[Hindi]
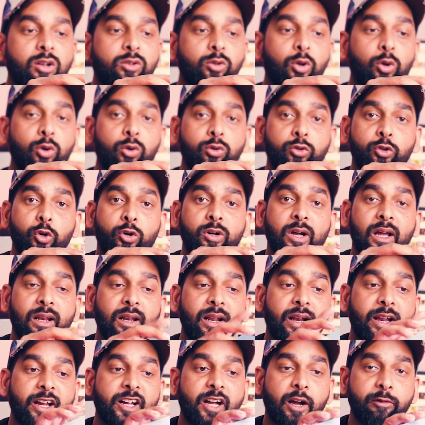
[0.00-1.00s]
तो जो
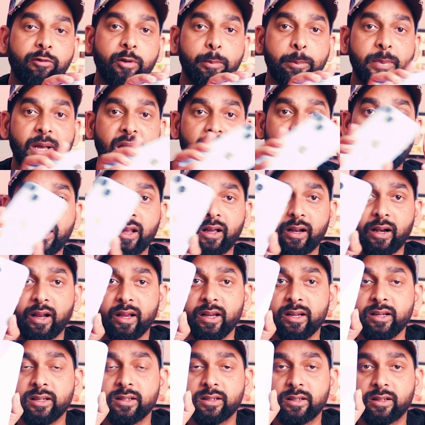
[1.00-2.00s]
कलर है काफ़ी प्यारा लग रहा
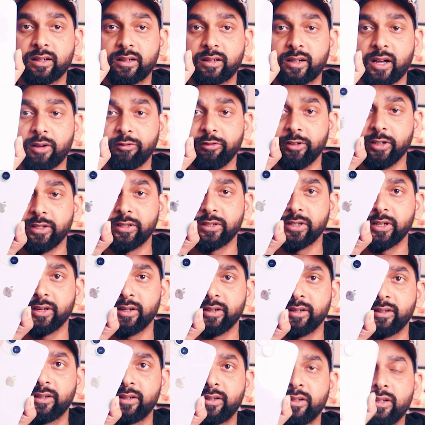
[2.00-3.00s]
है काफ़ी अच्छा
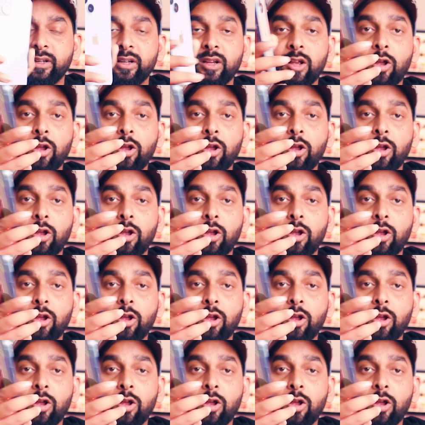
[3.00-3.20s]
है